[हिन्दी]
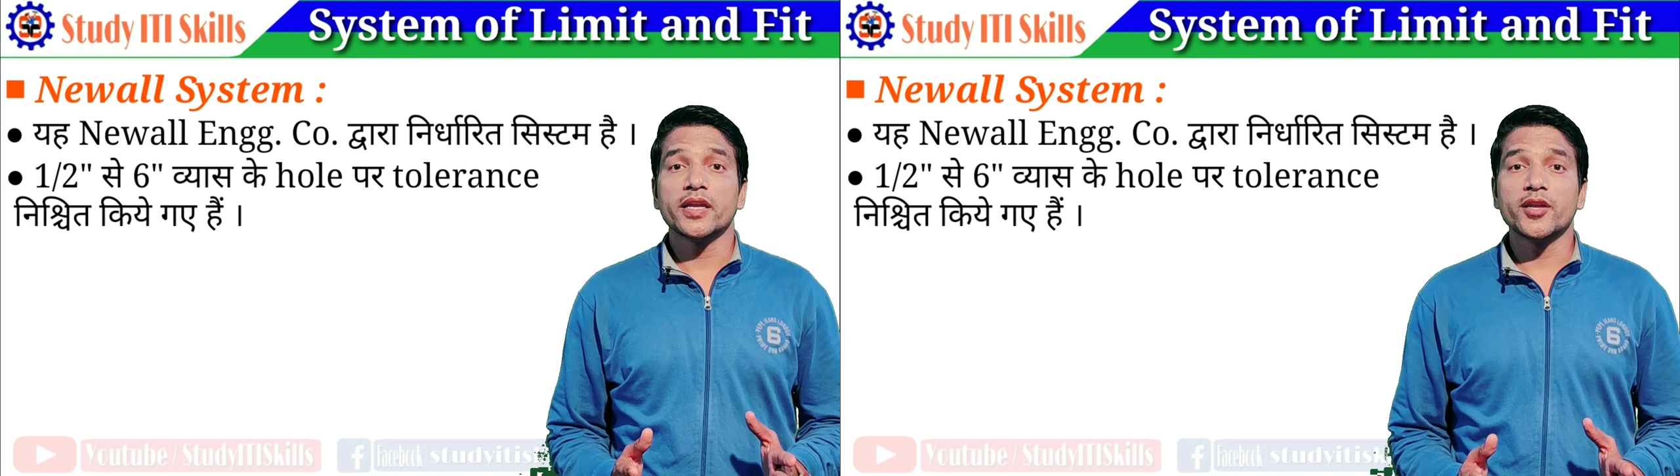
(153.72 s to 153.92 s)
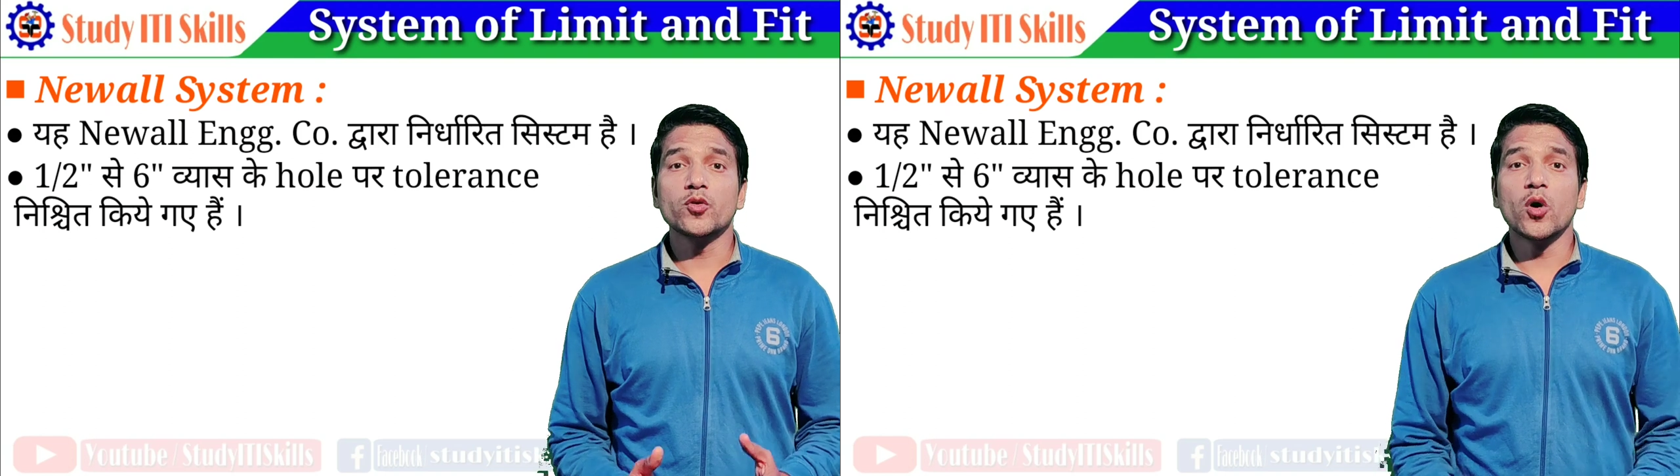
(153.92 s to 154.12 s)

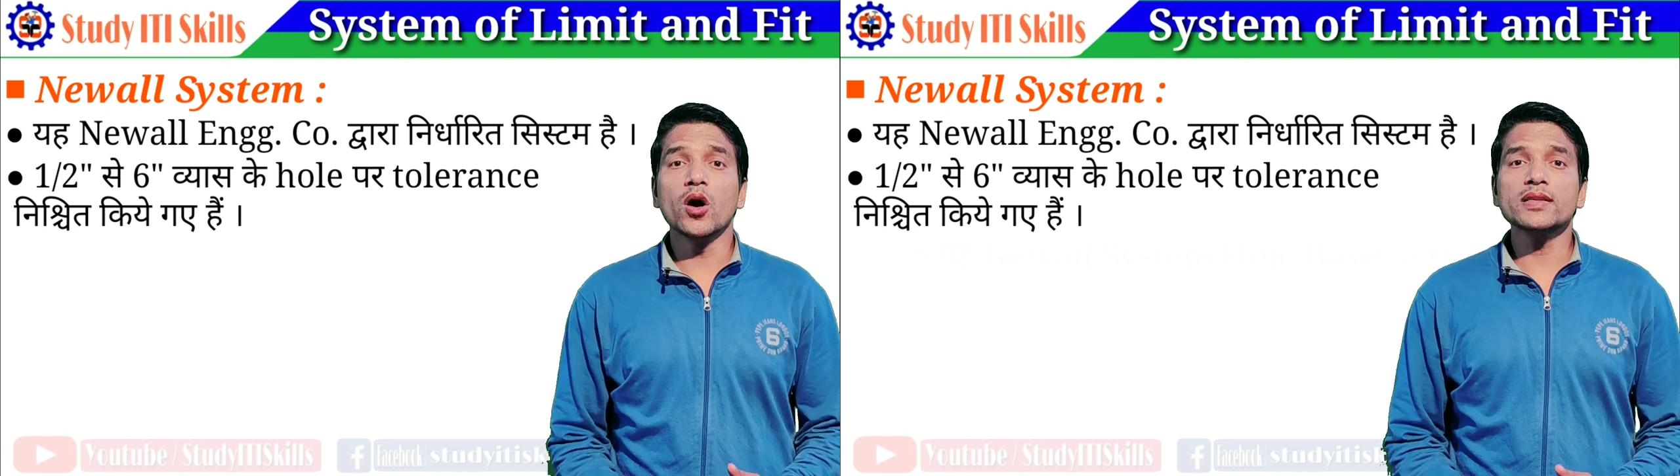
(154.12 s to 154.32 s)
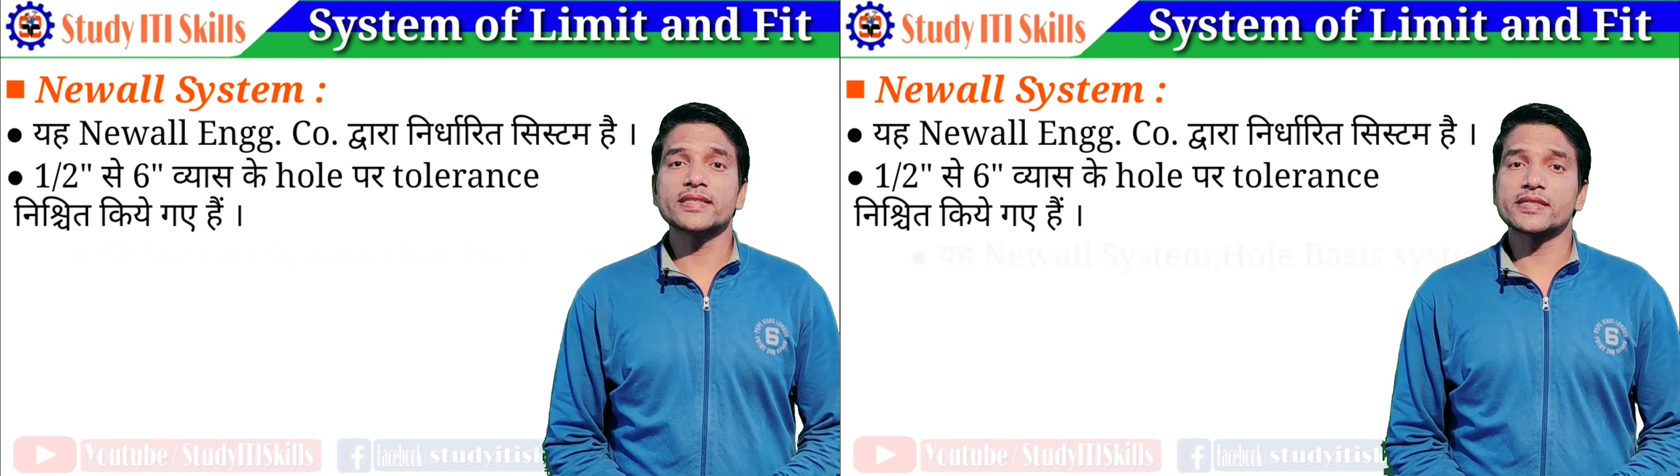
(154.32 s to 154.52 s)

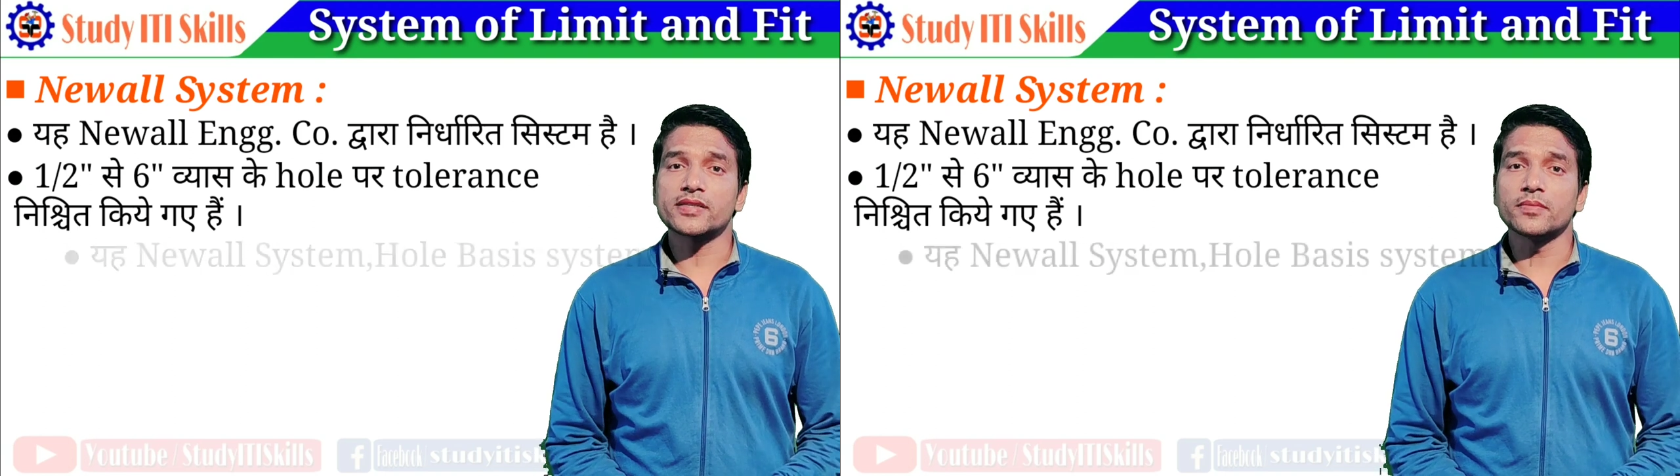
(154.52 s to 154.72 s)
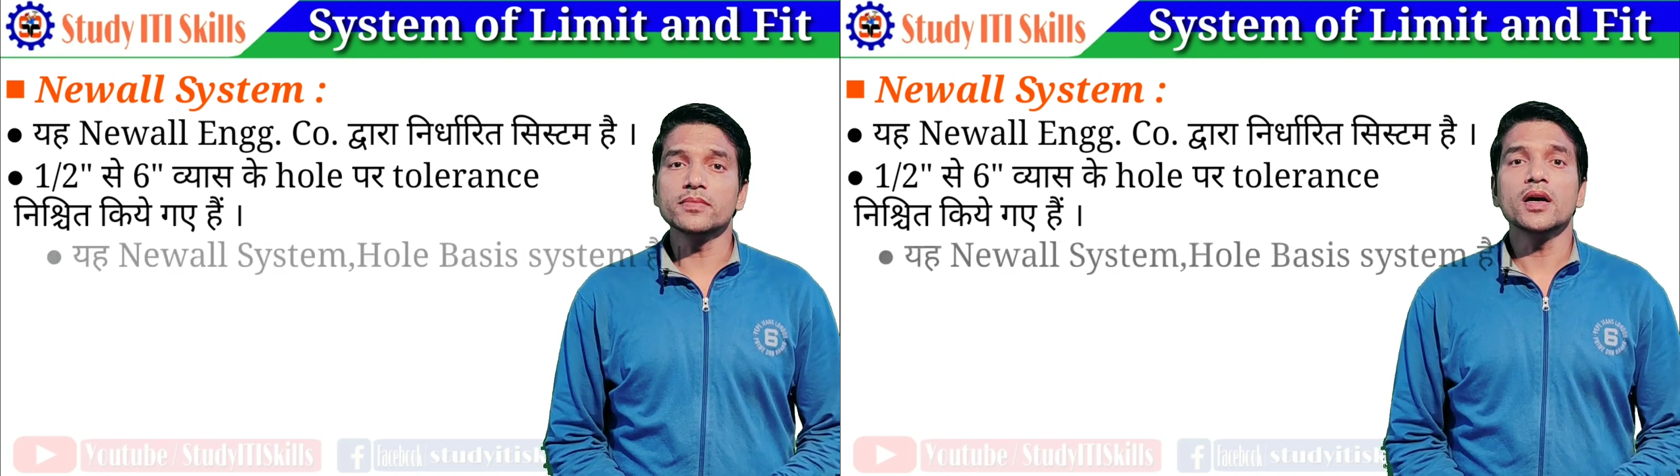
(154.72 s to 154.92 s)
न्यूऑल
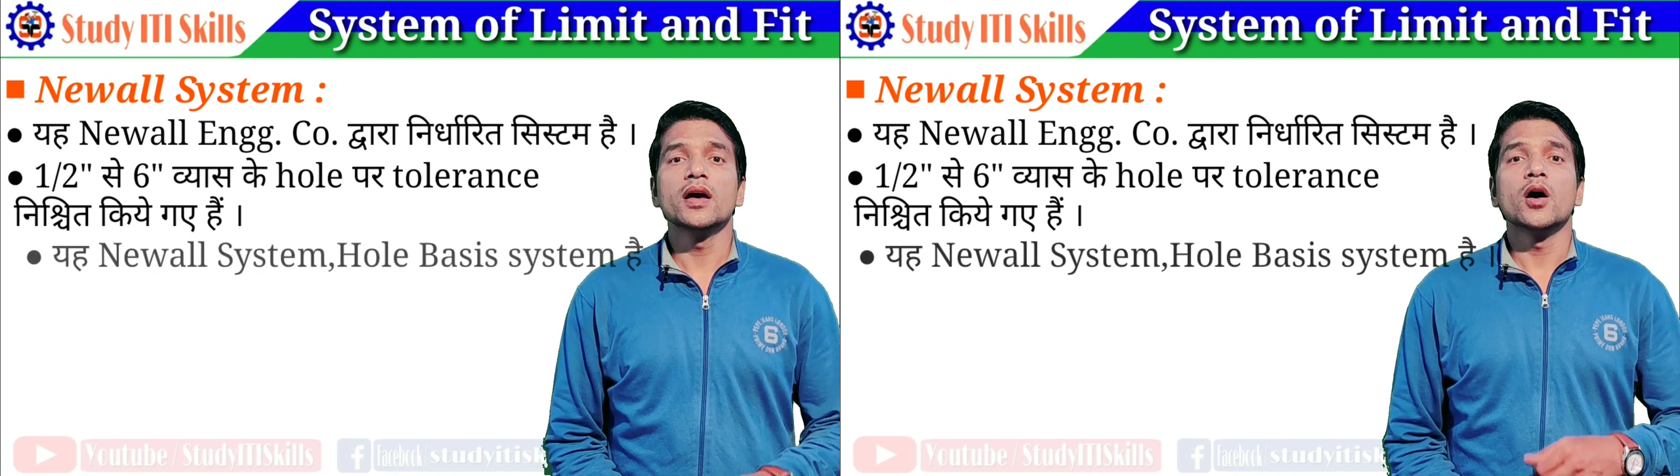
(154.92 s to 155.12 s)
सिस्टम